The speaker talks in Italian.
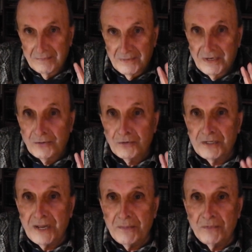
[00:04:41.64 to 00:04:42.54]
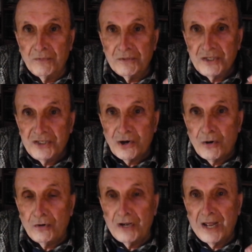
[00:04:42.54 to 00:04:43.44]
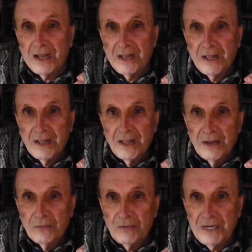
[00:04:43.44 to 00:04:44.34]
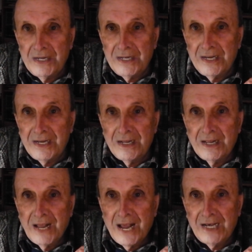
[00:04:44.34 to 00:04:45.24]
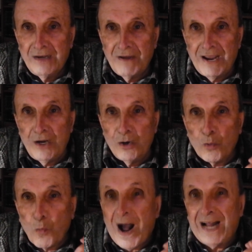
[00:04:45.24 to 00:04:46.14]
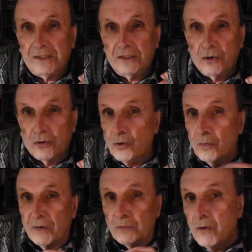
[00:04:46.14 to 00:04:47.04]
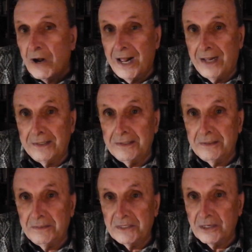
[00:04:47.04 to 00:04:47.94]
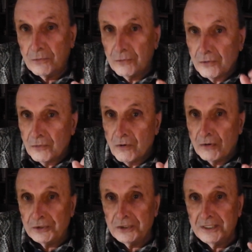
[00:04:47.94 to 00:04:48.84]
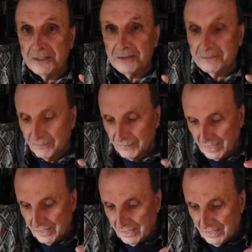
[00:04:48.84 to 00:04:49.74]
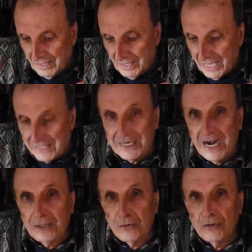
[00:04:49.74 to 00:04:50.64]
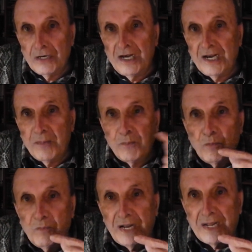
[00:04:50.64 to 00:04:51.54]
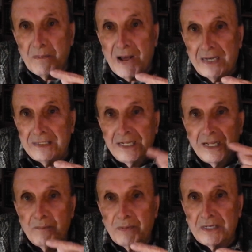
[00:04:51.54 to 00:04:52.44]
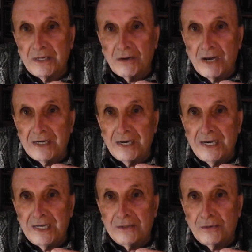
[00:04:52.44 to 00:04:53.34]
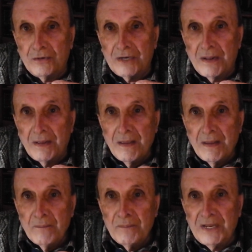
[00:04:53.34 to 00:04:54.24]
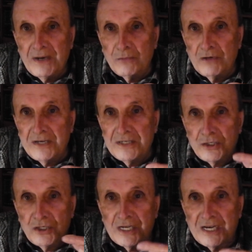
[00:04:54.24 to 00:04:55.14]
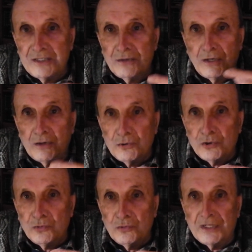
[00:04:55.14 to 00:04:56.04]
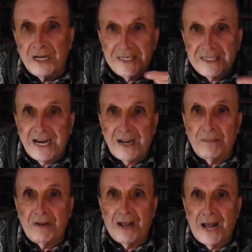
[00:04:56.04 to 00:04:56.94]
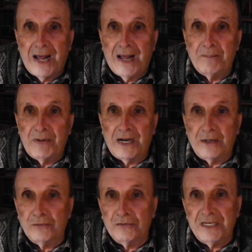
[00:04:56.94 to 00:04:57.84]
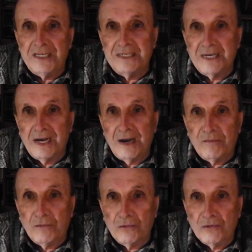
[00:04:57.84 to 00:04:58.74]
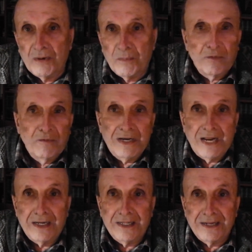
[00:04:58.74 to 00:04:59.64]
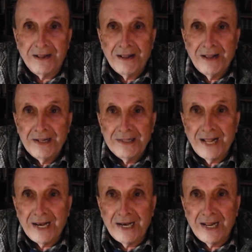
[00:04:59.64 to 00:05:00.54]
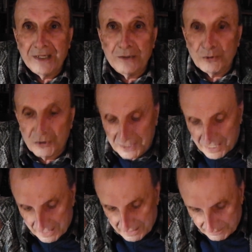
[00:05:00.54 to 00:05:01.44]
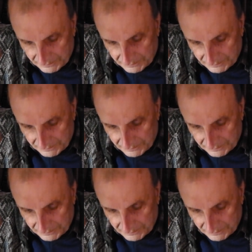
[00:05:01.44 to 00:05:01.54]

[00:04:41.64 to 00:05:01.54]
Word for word: ricordiamo zona quindi a livello 4 come Wuhan, secondo Washington, andranno nelle repubbliche baltiche, in particolare in Lettonia, per un'esercitazione congiunta insieme a paracadutisti della Folgore provenienti dalla Toscana.